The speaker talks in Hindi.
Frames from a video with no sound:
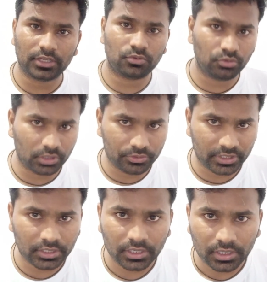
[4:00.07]
साथ टू
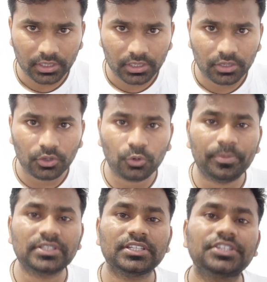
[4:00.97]
थाउजेंड
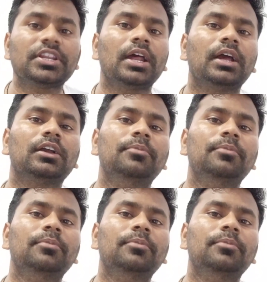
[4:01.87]
रुपीज़ एक्स्ट्रा